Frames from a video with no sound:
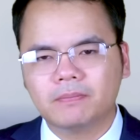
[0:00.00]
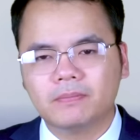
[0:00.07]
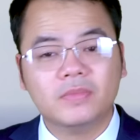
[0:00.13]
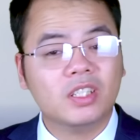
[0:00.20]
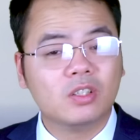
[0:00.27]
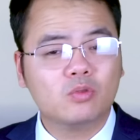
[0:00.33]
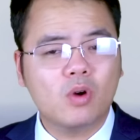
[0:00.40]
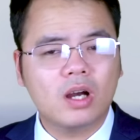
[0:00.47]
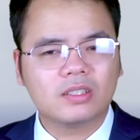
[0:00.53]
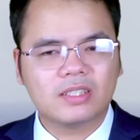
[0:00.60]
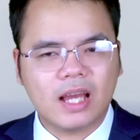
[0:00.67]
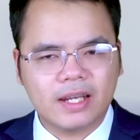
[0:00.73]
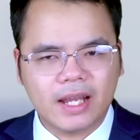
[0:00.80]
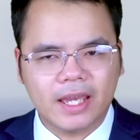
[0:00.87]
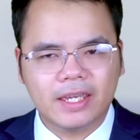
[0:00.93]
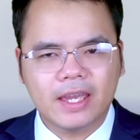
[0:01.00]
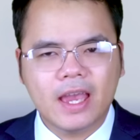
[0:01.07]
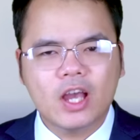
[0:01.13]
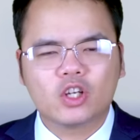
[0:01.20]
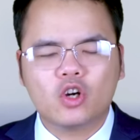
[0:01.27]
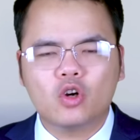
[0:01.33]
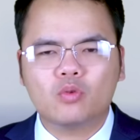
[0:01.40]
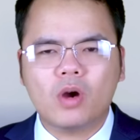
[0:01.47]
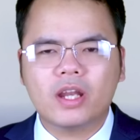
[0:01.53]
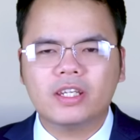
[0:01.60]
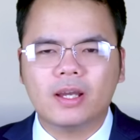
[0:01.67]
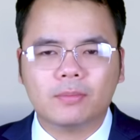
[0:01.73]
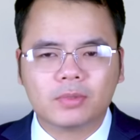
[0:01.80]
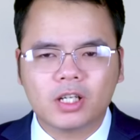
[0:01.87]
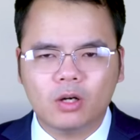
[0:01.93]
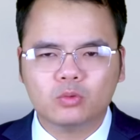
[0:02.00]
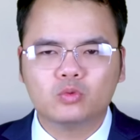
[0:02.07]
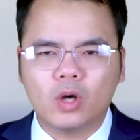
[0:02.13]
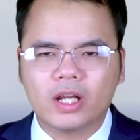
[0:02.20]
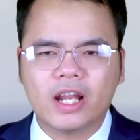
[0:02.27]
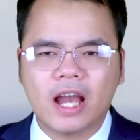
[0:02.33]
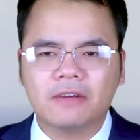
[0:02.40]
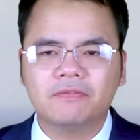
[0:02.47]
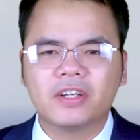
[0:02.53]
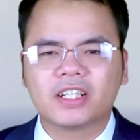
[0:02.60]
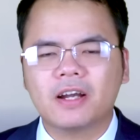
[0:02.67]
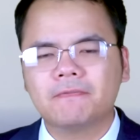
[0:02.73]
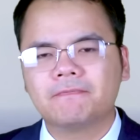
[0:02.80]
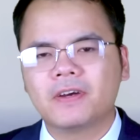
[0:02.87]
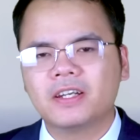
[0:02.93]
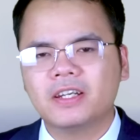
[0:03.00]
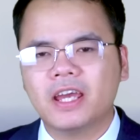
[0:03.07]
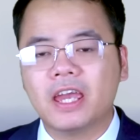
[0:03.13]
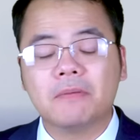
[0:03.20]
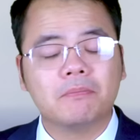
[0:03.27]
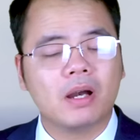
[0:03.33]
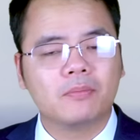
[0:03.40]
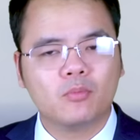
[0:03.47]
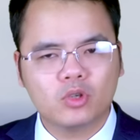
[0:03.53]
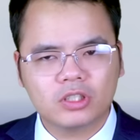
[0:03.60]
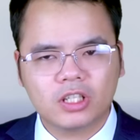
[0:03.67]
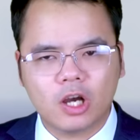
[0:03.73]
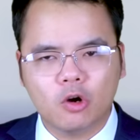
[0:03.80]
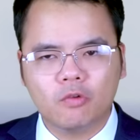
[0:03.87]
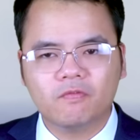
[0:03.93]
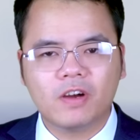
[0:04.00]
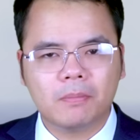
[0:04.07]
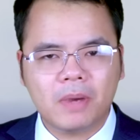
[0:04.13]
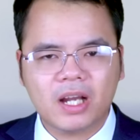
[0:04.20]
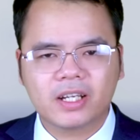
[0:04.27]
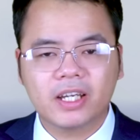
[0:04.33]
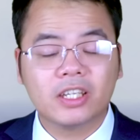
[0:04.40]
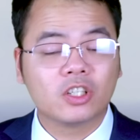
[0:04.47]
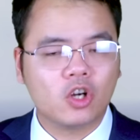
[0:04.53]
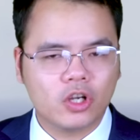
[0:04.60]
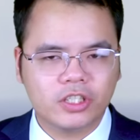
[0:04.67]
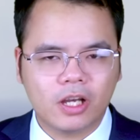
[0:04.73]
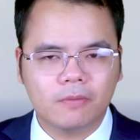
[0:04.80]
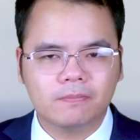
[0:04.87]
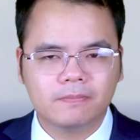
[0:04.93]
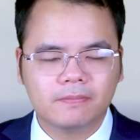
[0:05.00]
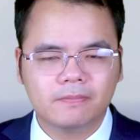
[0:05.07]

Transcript: Những quốc gia này có quan điểm không thỏa đáng về các vấn đề mà Moscow và Bắc Kinh coi trọng.